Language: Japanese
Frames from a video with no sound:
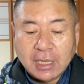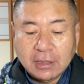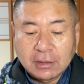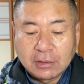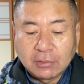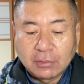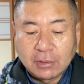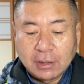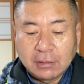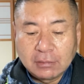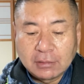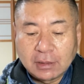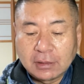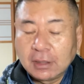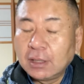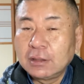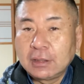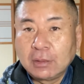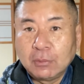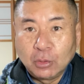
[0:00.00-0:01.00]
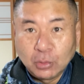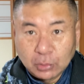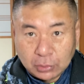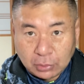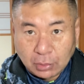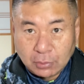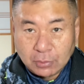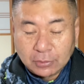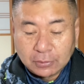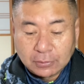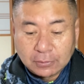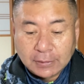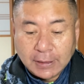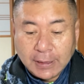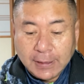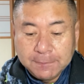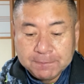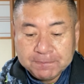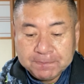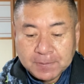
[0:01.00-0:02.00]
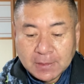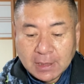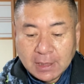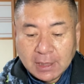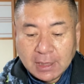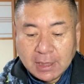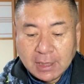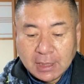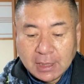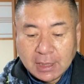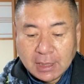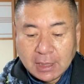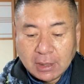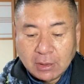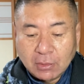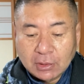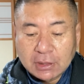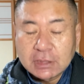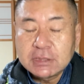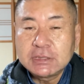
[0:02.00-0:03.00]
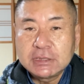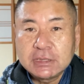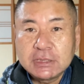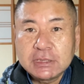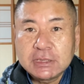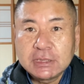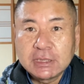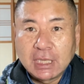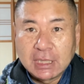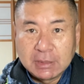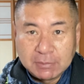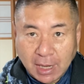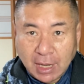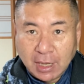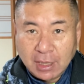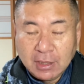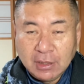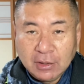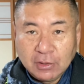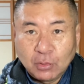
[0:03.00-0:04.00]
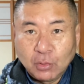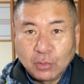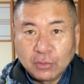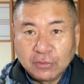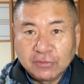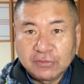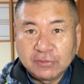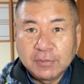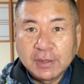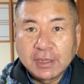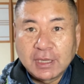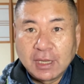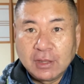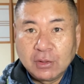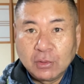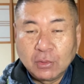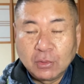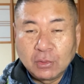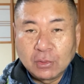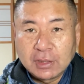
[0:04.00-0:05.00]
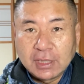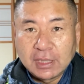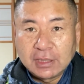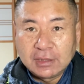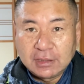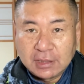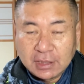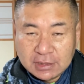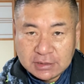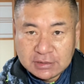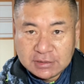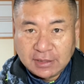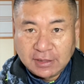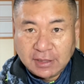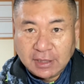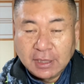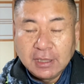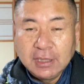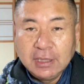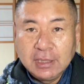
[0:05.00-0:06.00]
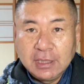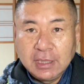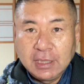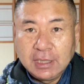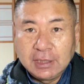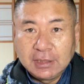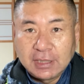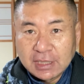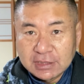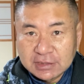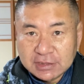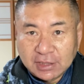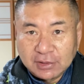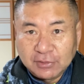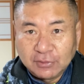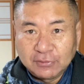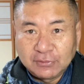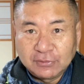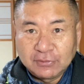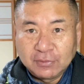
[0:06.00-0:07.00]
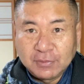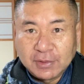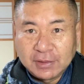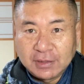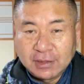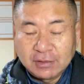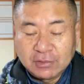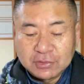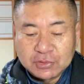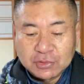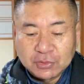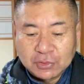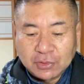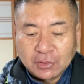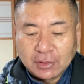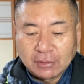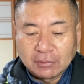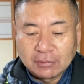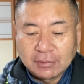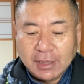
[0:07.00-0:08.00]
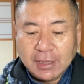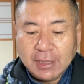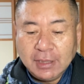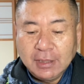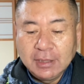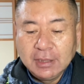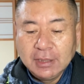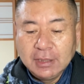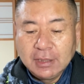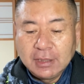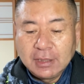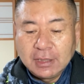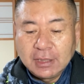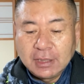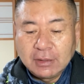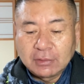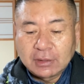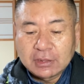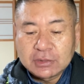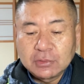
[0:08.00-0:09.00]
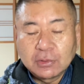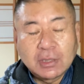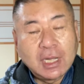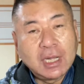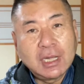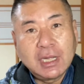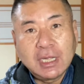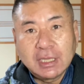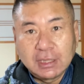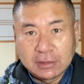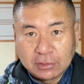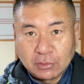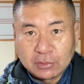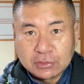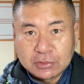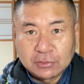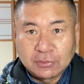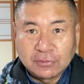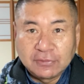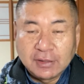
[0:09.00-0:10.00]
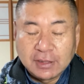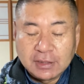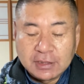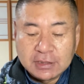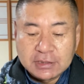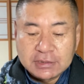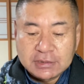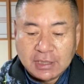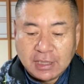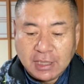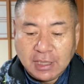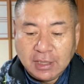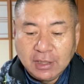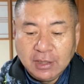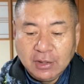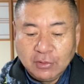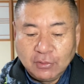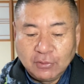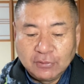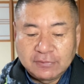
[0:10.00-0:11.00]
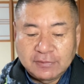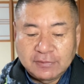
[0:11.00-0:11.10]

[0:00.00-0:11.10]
でおられる方々も多いと思うので、えー、私自身が今、こういう住み替えを決定して、え断捨離を進めている状況なので、え私の考え方をちょっと整理してお